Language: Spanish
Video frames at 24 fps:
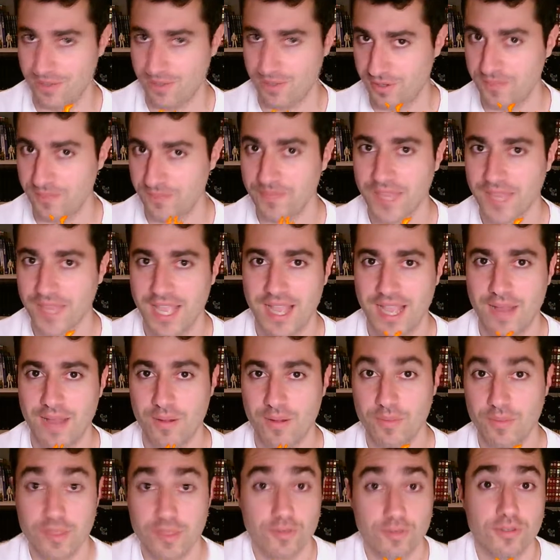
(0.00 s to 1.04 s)
No,
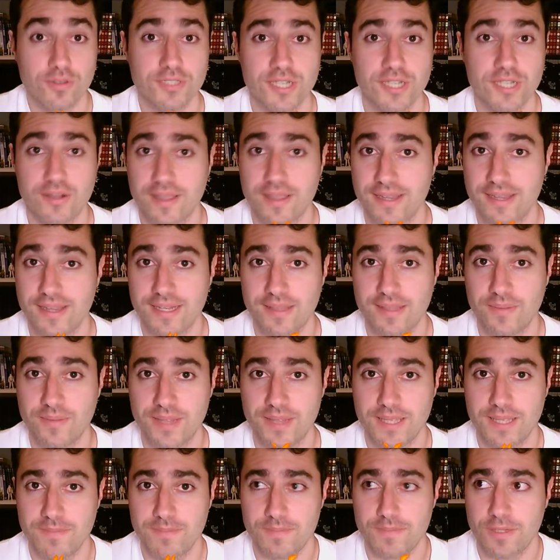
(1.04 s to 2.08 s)
hablamos de juegos en los que
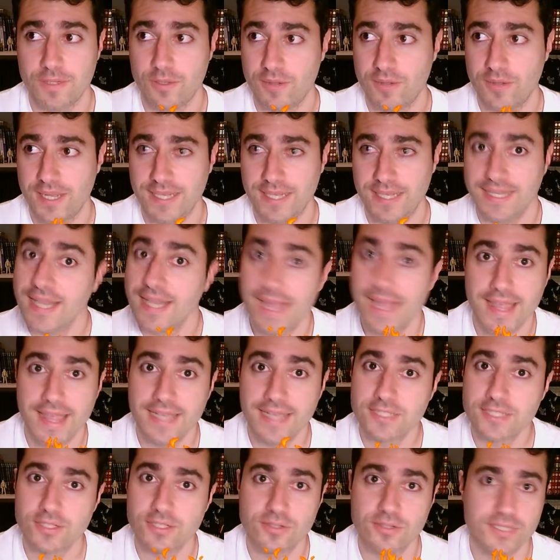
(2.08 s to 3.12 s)
directamente no hay nada
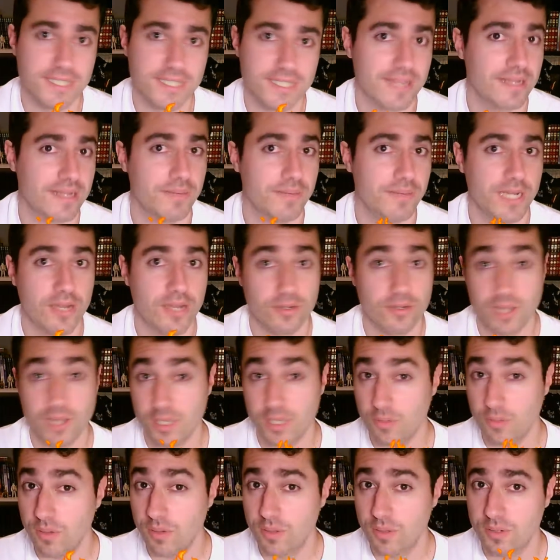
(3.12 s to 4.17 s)
hecho, no está terminado, no hay
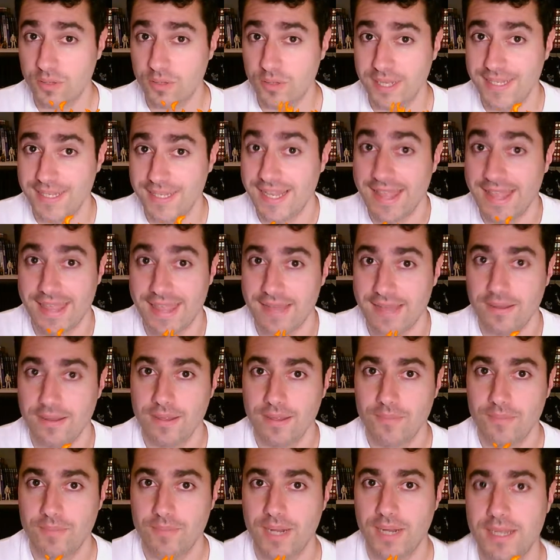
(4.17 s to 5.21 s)
juego, no hay nada,
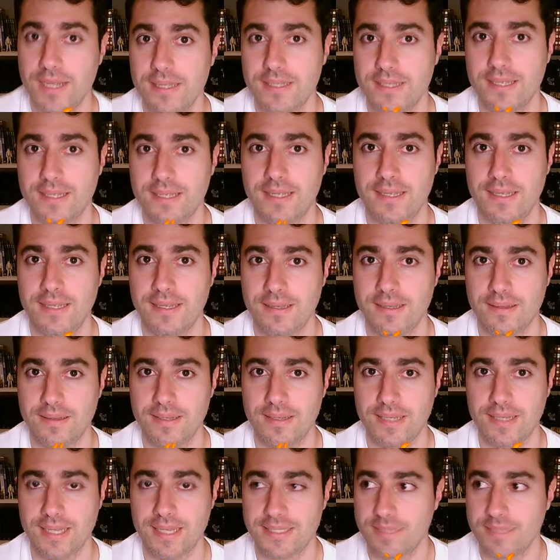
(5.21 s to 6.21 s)
¿vale?